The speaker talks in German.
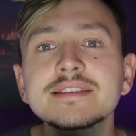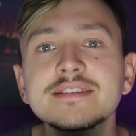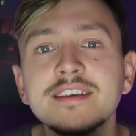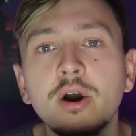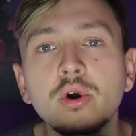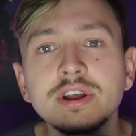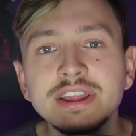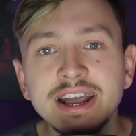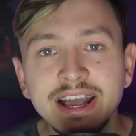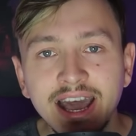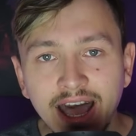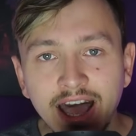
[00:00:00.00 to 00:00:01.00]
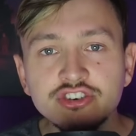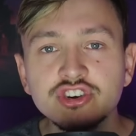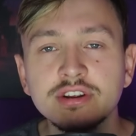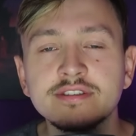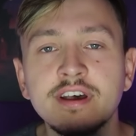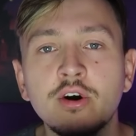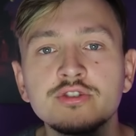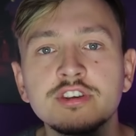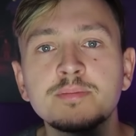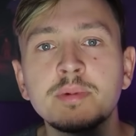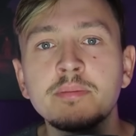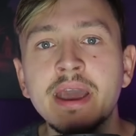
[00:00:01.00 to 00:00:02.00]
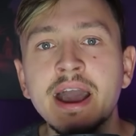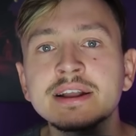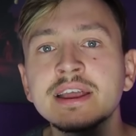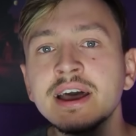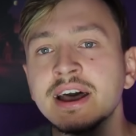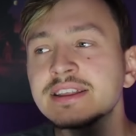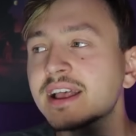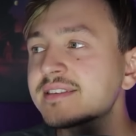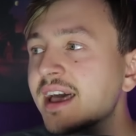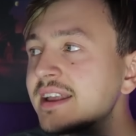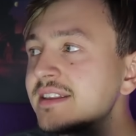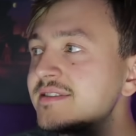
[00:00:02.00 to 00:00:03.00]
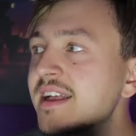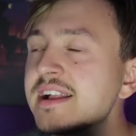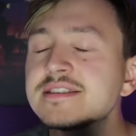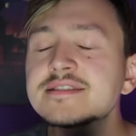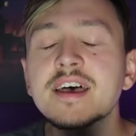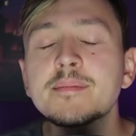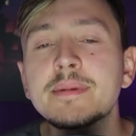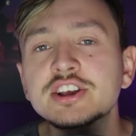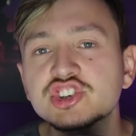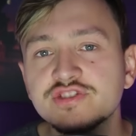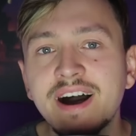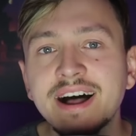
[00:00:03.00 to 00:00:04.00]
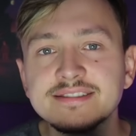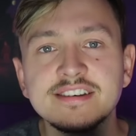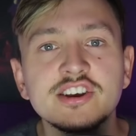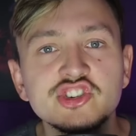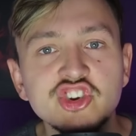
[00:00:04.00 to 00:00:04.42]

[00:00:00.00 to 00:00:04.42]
hatten sie auch in der Garage des Hauses bemerkt, dass ein seltsamer schwarzer